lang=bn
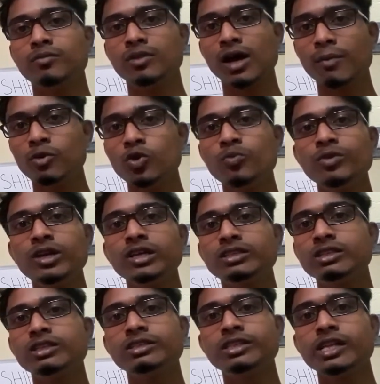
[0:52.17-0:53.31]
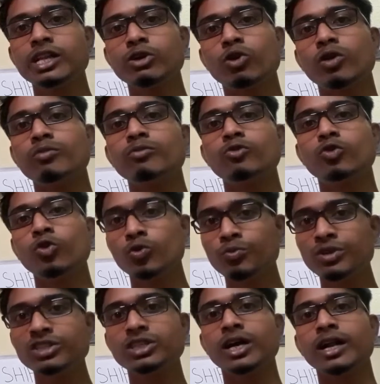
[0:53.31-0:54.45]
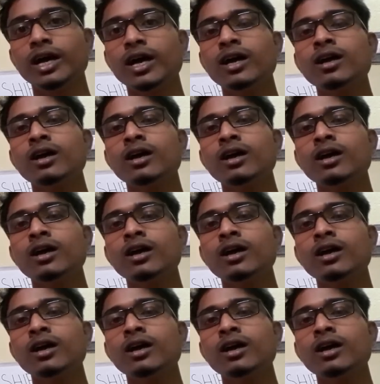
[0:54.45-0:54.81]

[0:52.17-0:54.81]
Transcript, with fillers: ডাব্লিউবিএসসিডিসেলের কর্মী ছাড়া